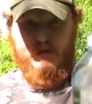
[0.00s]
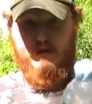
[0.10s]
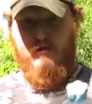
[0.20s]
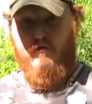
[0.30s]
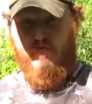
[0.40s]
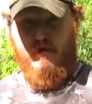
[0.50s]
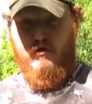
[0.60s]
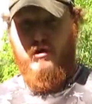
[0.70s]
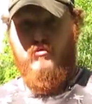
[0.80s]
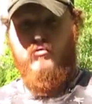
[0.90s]
et ça on en
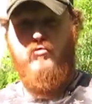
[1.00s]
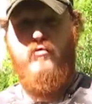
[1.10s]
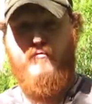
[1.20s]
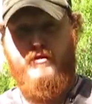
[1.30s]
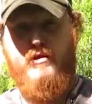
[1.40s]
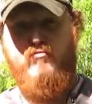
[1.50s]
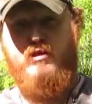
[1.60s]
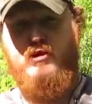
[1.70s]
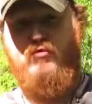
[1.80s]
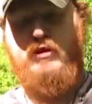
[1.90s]
parlera dans une autre vidéo aussi